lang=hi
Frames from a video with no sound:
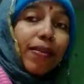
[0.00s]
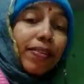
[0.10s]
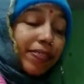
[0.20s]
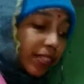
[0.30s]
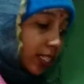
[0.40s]

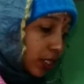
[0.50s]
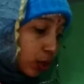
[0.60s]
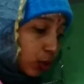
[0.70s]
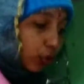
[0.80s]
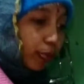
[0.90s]
एवरीवन
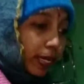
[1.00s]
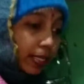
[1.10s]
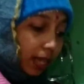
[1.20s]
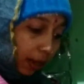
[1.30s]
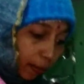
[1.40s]
तो
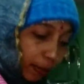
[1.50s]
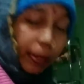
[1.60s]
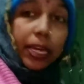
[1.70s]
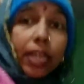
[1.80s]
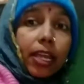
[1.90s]
बस अभी
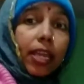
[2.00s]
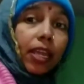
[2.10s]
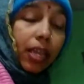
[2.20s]
मैंने